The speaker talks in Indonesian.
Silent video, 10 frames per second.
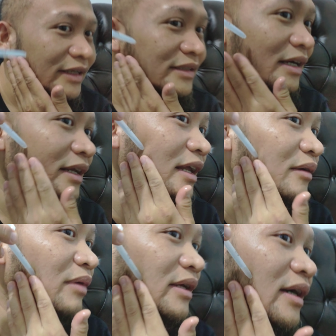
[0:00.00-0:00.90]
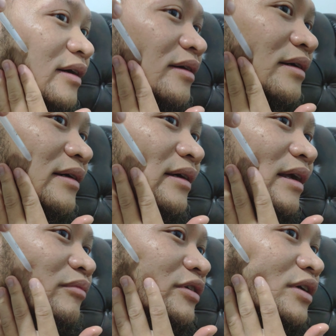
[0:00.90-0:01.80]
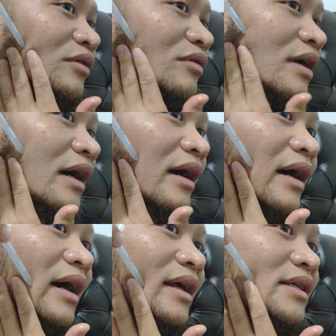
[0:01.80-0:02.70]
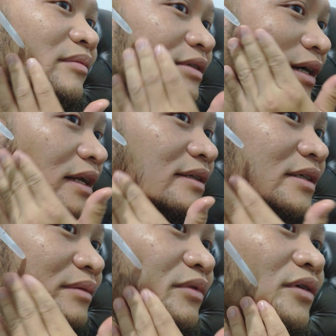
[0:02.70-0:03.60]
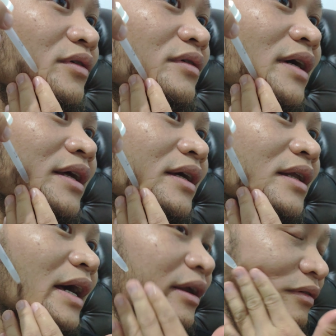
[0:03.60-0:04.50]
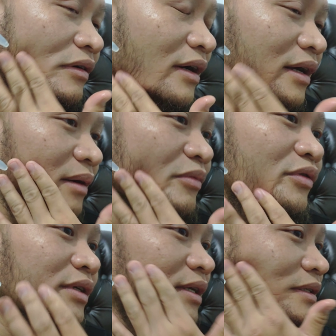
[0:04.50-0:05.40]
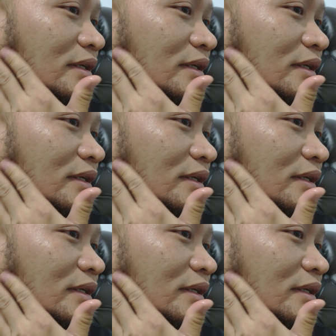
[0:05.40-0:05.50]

makanya saya ini ada banyak rambutnya dulu nggak nggak ada sama sekali di sini bulu dari lahir juga nggak ada bulunya